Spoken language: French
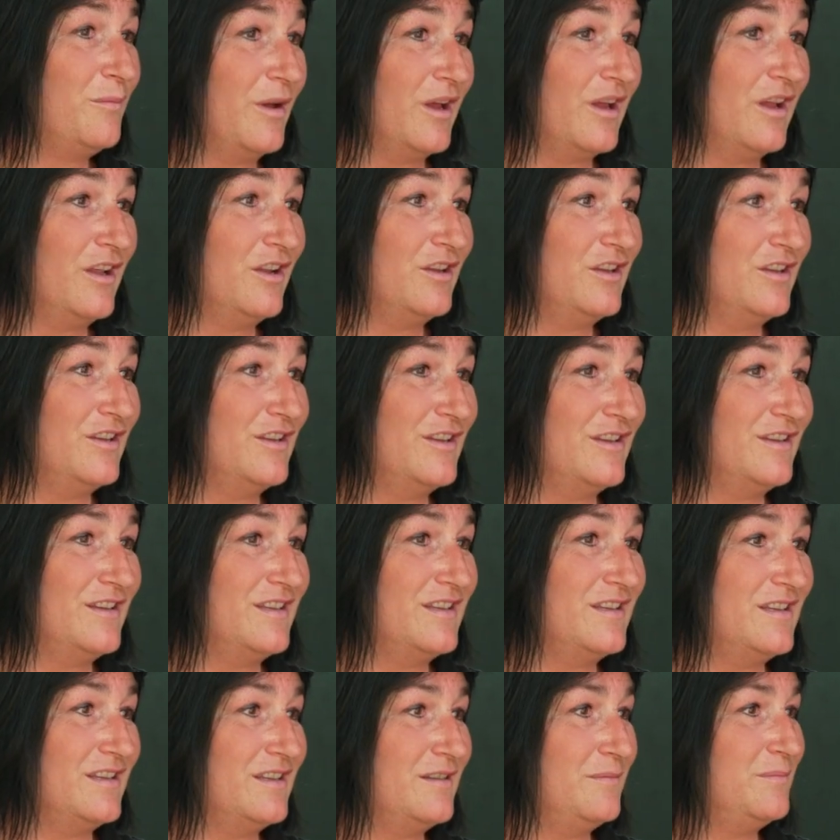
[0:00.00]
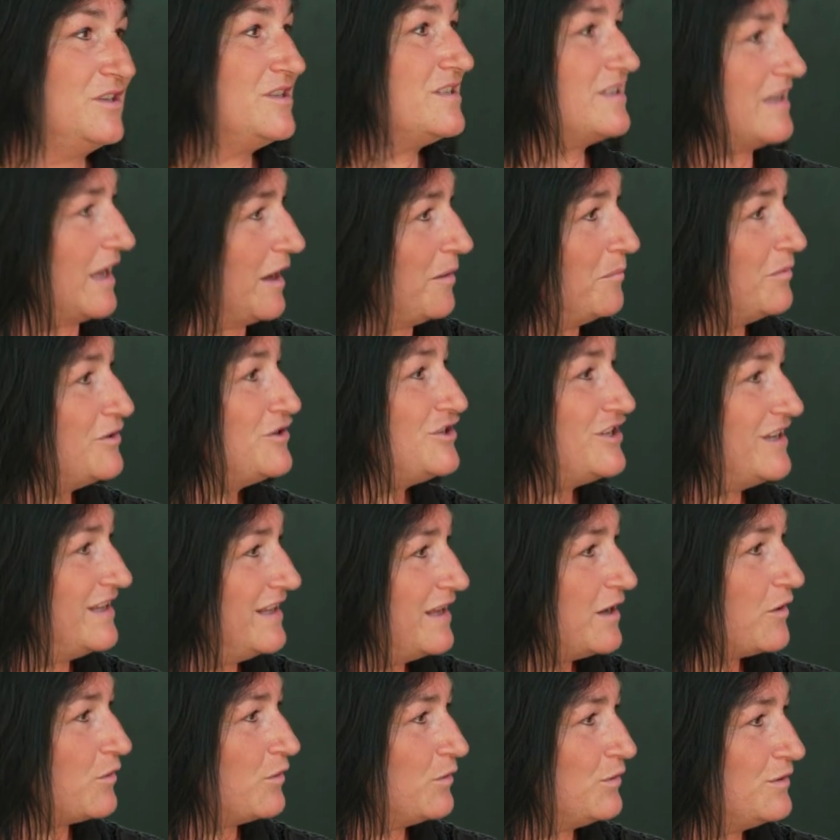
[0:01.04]
bah, elle est simple,
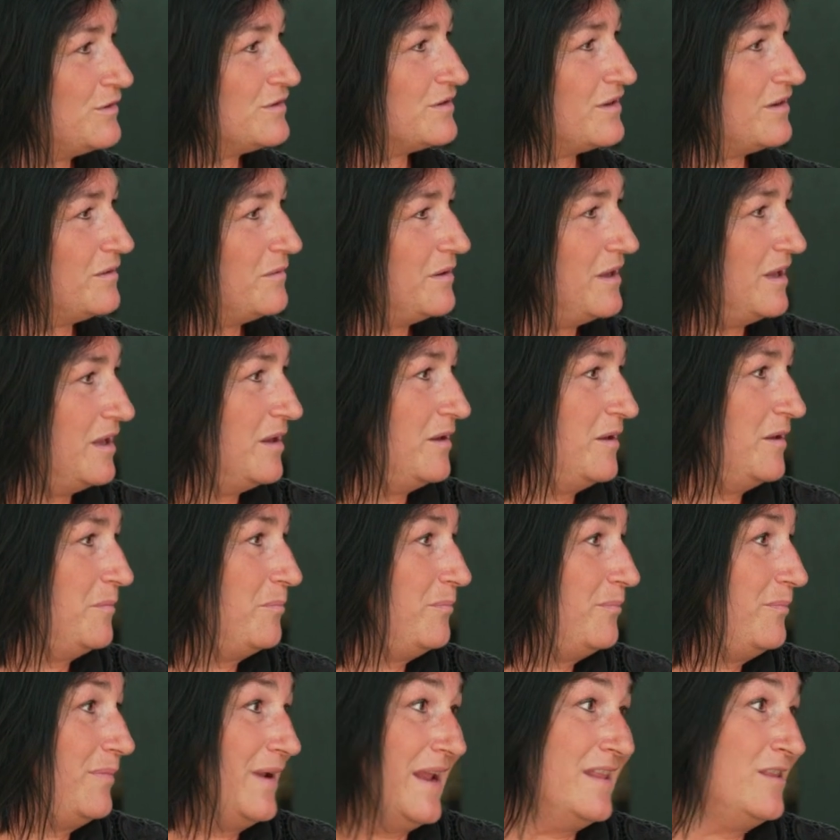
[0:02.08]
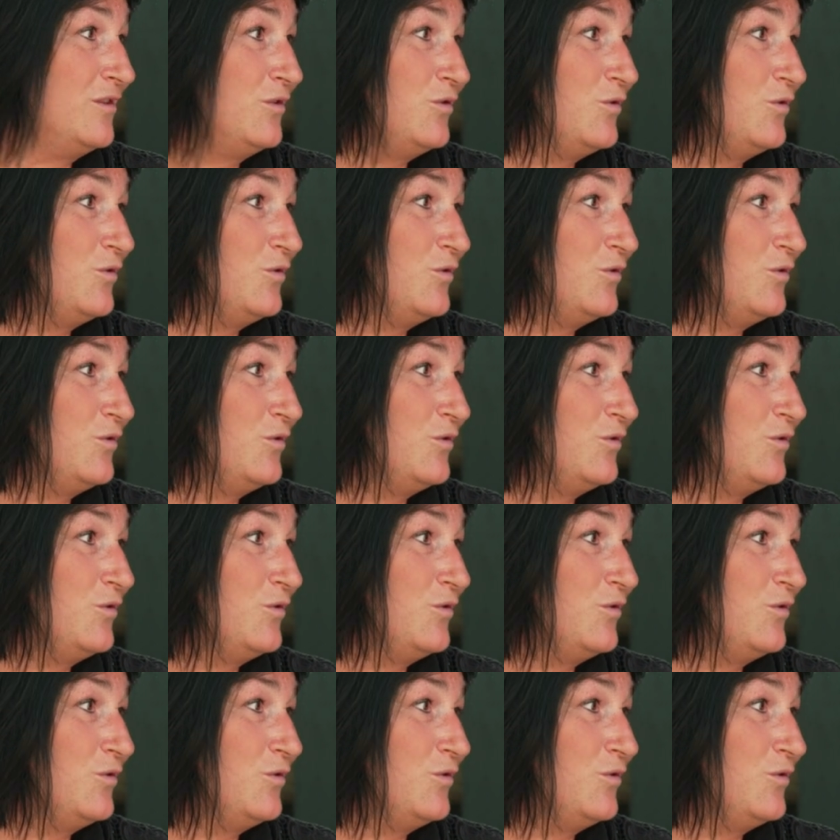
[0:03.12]
généreuse et pleine